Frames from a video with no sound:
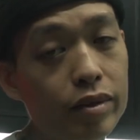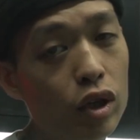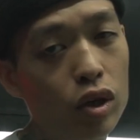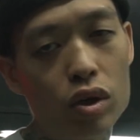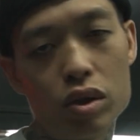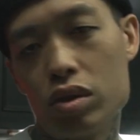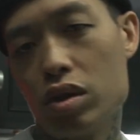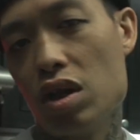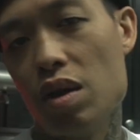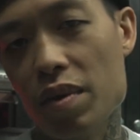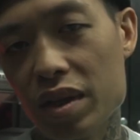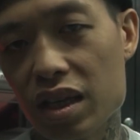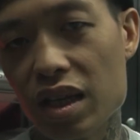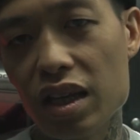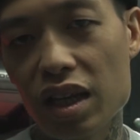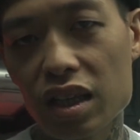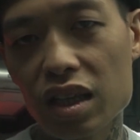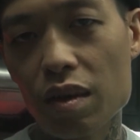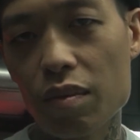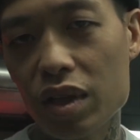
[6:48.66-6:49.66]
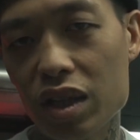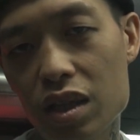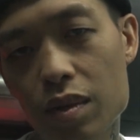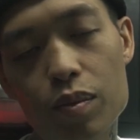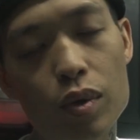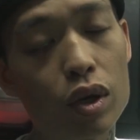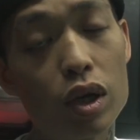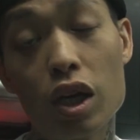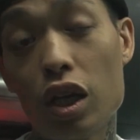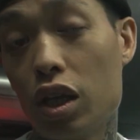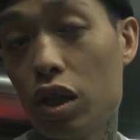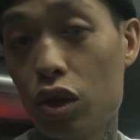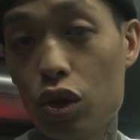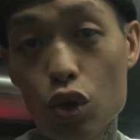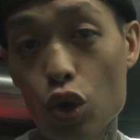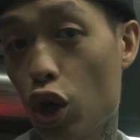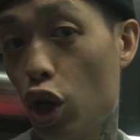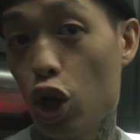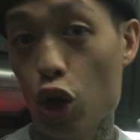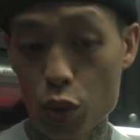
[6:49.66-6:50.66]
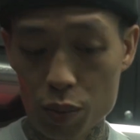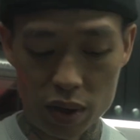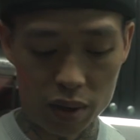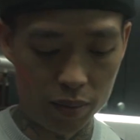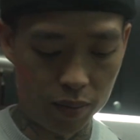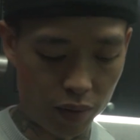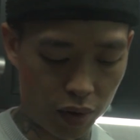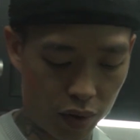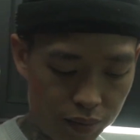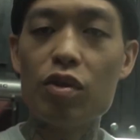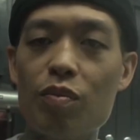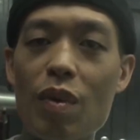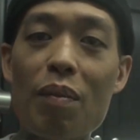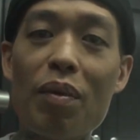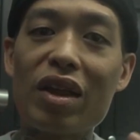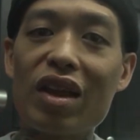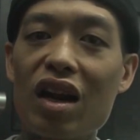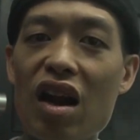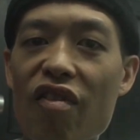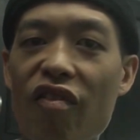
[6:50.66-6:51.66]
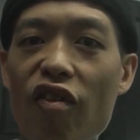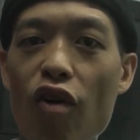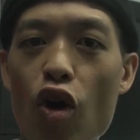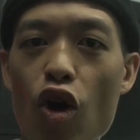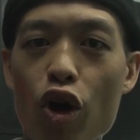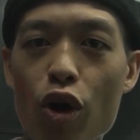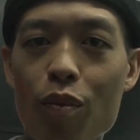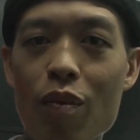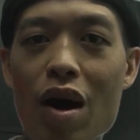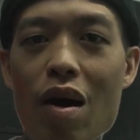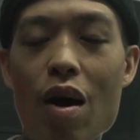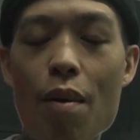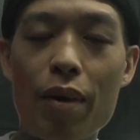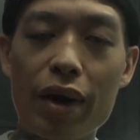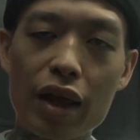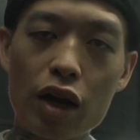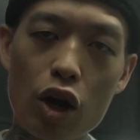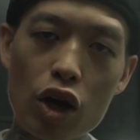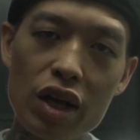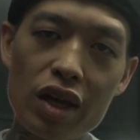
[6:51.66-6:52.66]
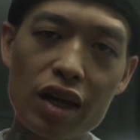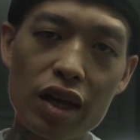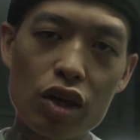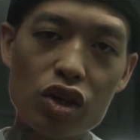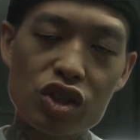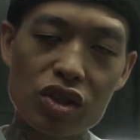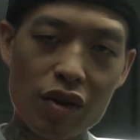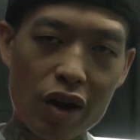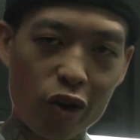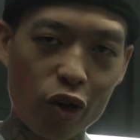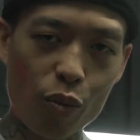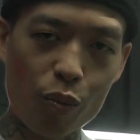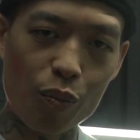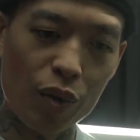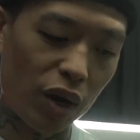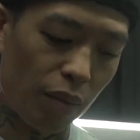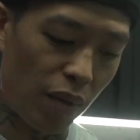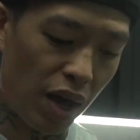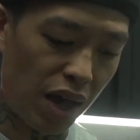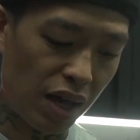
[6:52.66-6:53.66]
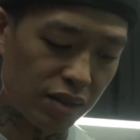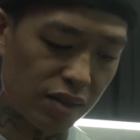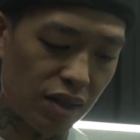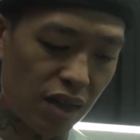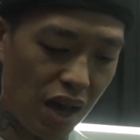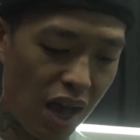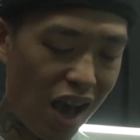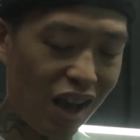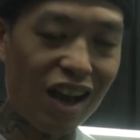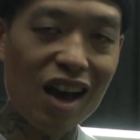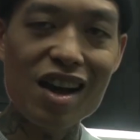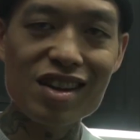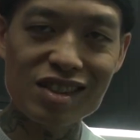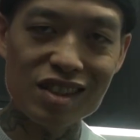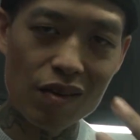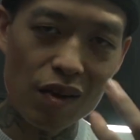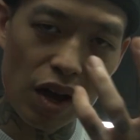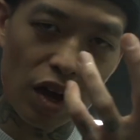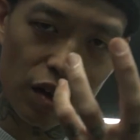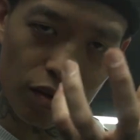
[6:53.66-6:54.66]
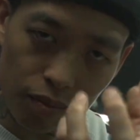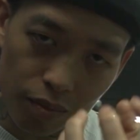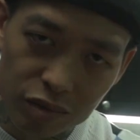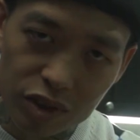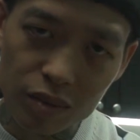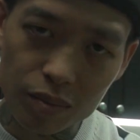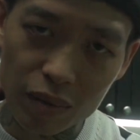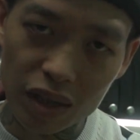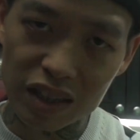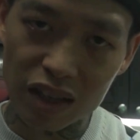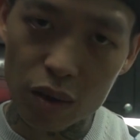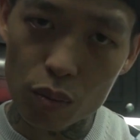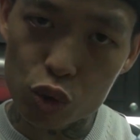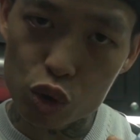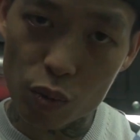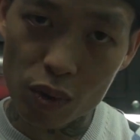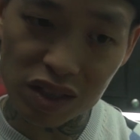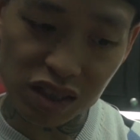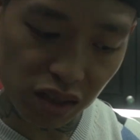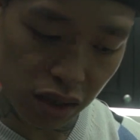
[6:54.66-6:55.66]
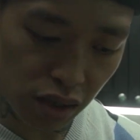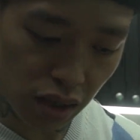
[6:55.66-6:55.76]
No, no la metas directamente porque no es lo mismo. Va a perder la forma, va a perder los líquidos, se va a romper más. Acá se va a mantener mucho más